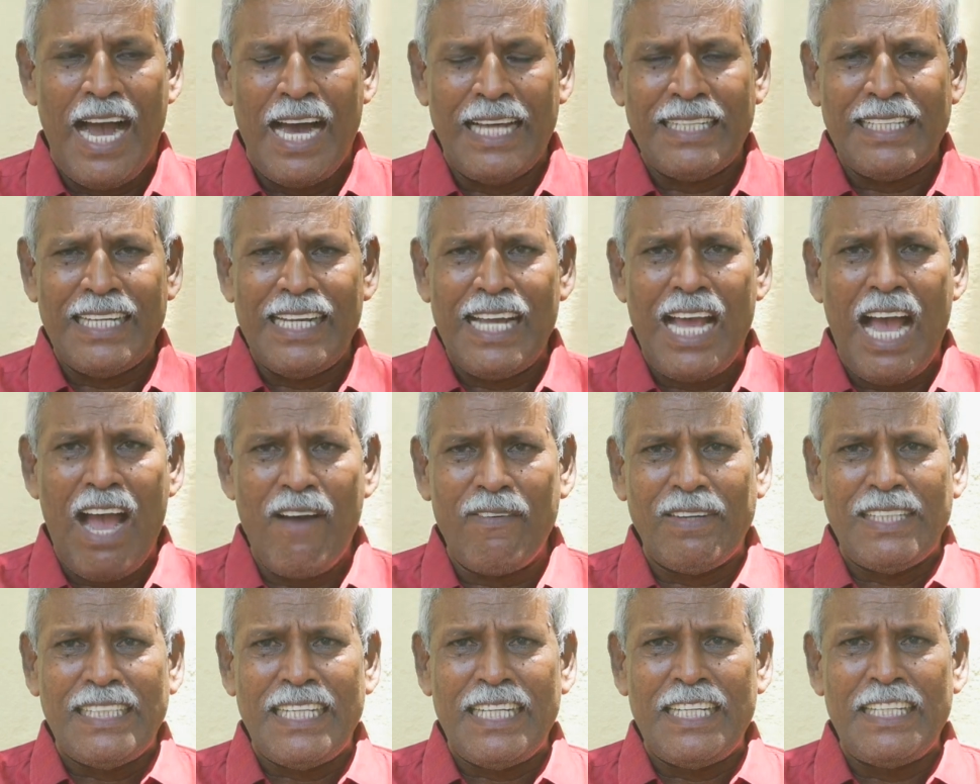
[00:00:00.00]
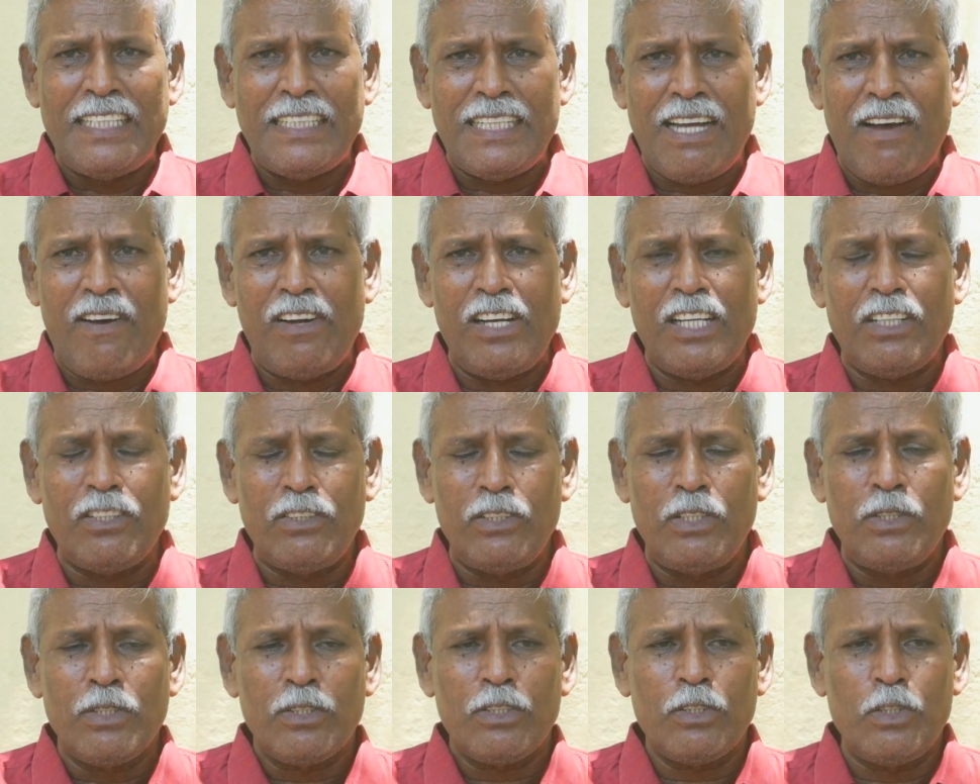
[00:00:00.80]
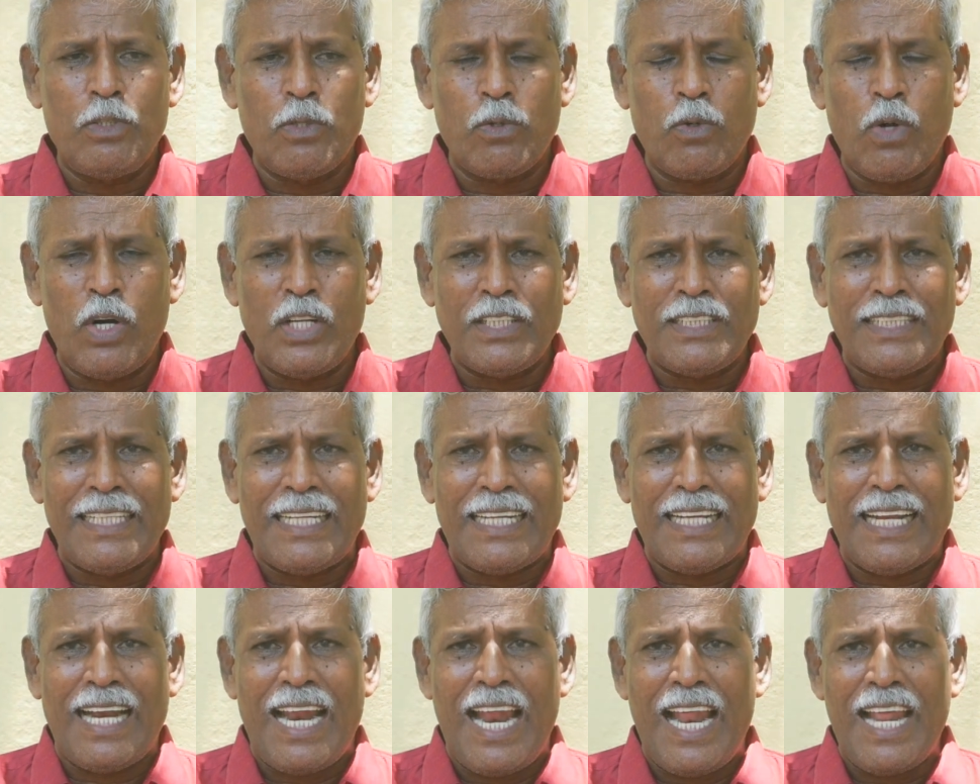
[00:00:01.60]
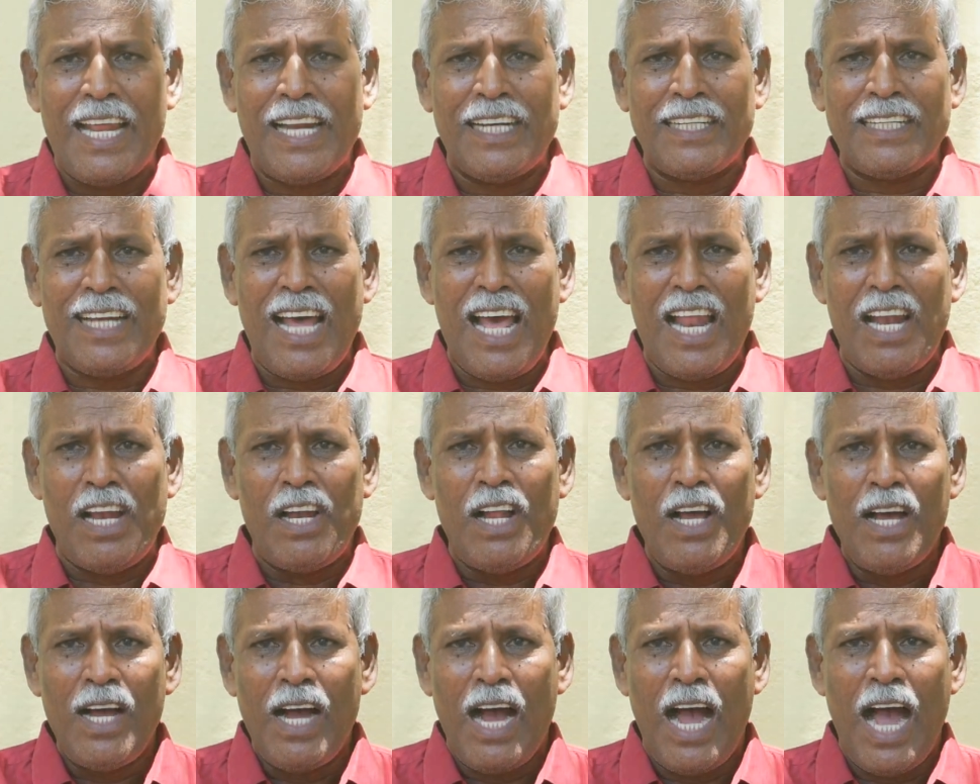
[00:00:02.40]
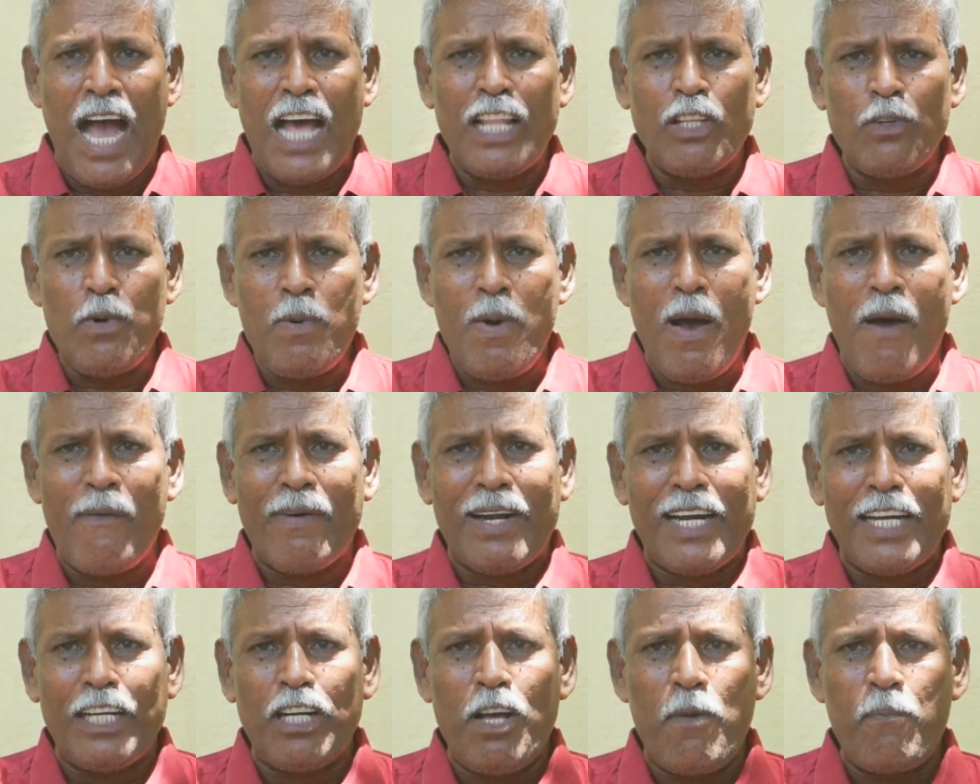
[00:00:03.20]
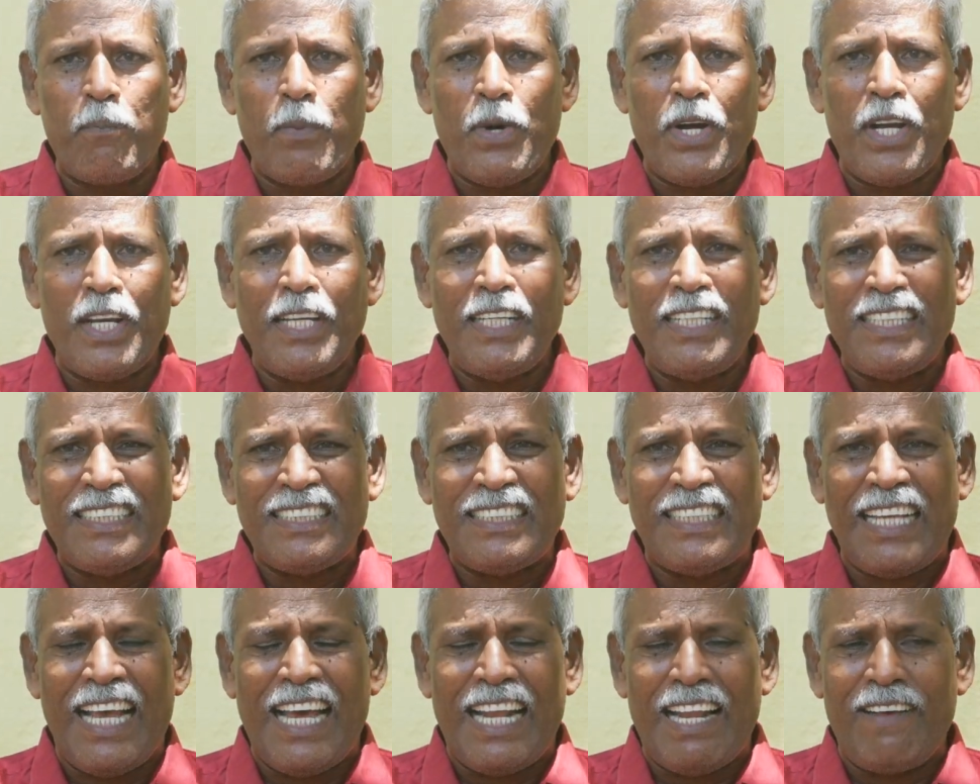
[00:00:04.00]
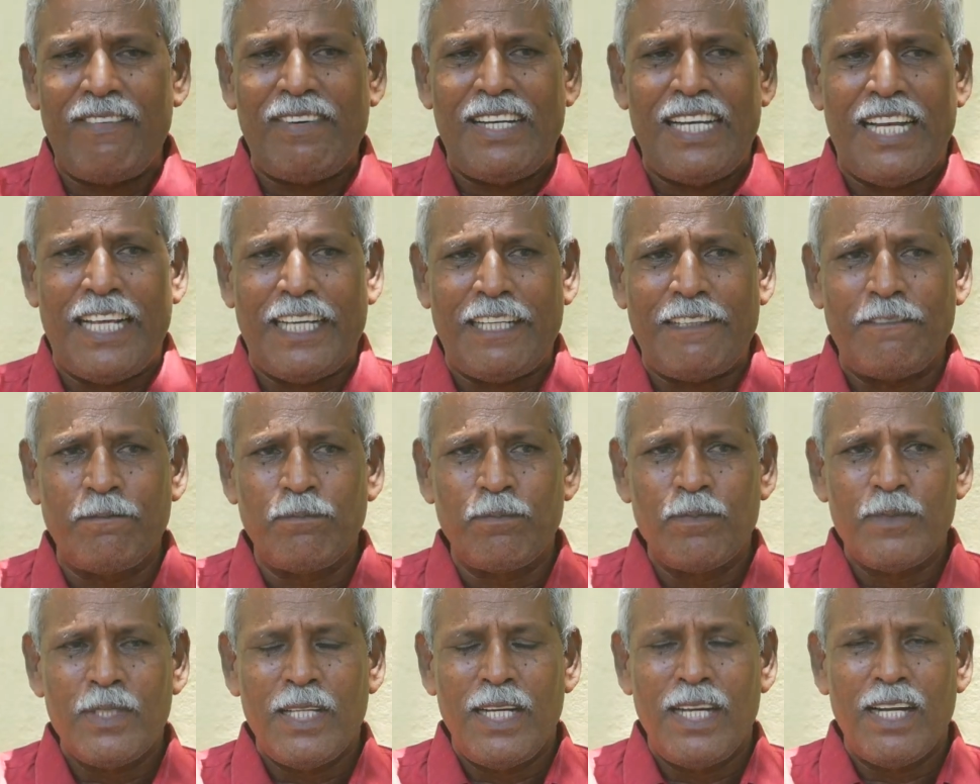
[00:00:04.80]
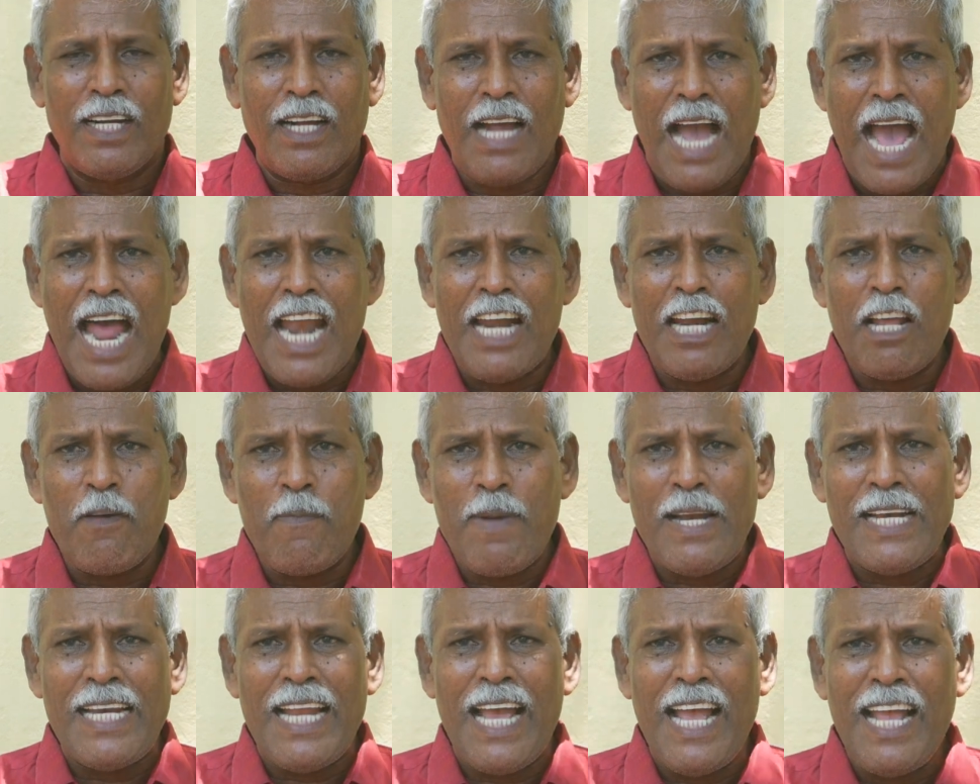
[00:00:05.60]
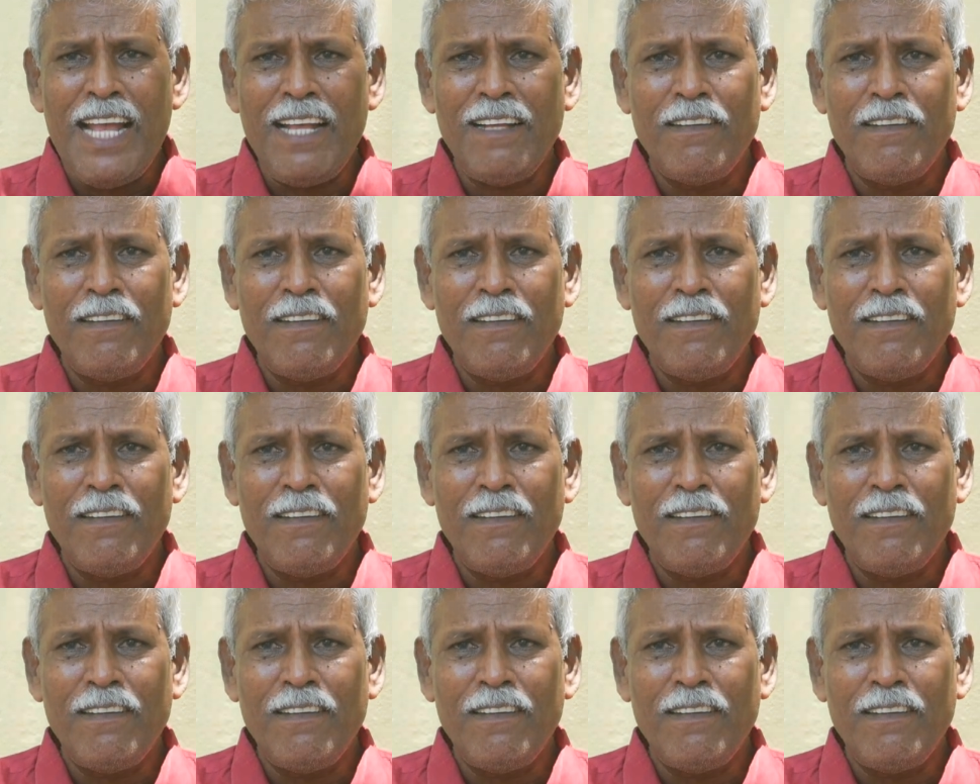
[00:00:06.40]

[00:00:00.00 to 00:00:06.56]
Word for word: அதையாவது இன்றாளுக்கும் கொடுத்திருக்கிறார் என்றால் அதுவும் அவர்களிடம் போய் சேரவில்லை காரணம் என்ன